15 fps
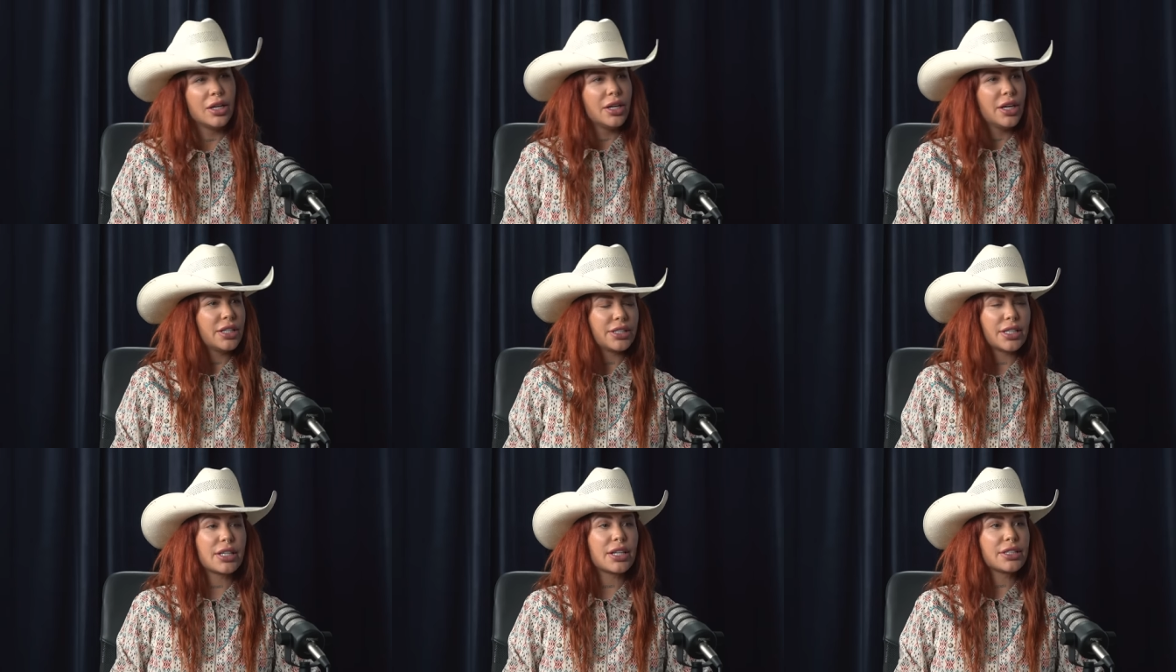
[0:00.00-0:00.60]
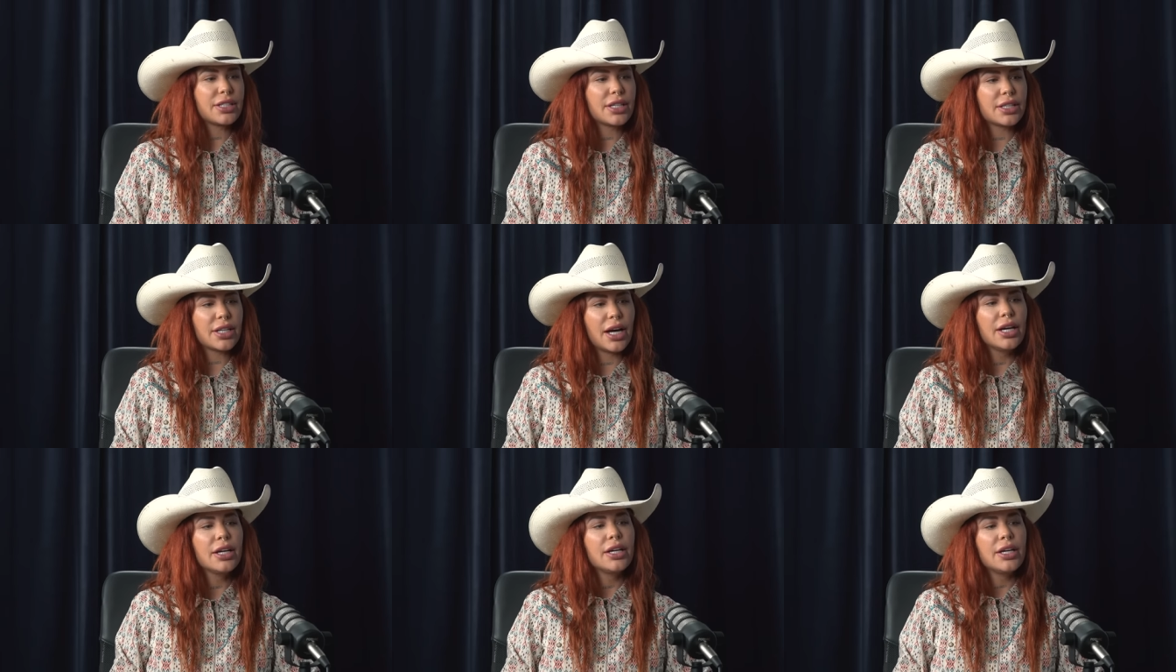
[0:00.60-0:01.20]
etcétera,
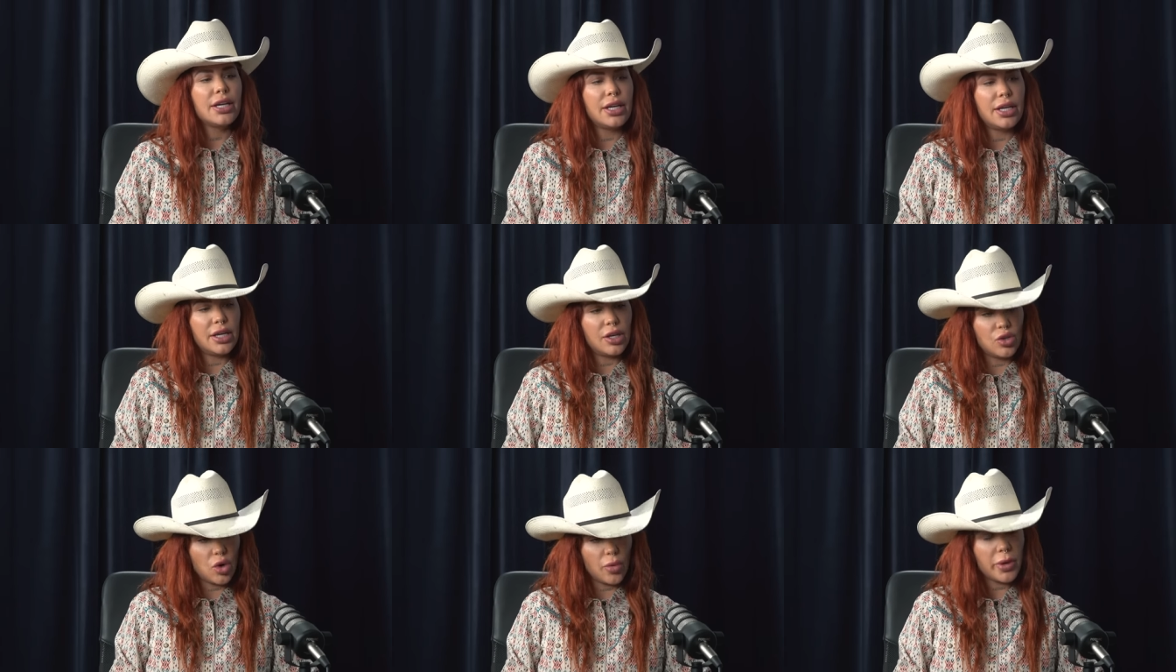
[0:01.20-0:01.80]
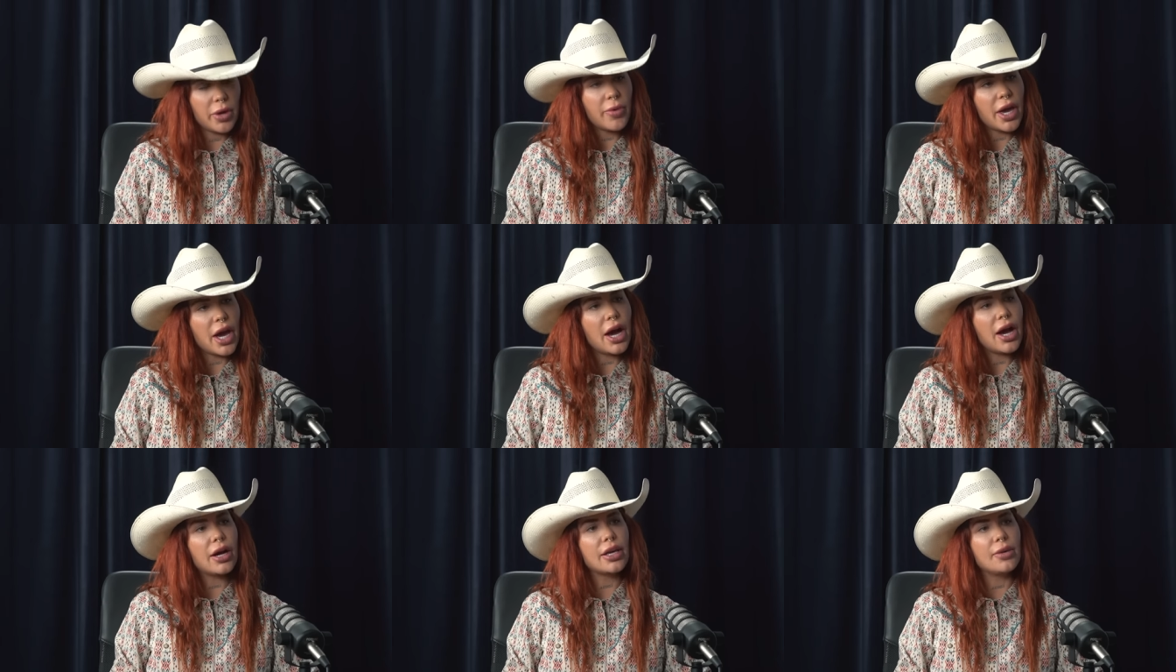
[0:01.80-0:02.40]
etcétera. Y yo
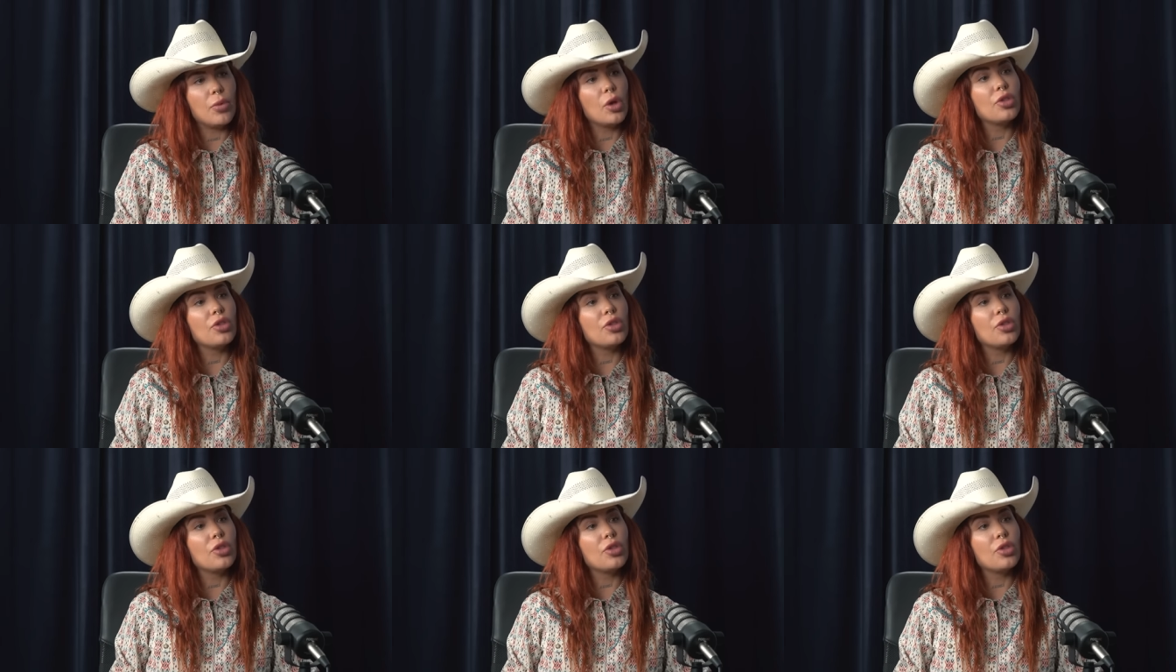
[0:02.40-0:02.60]
vivía, y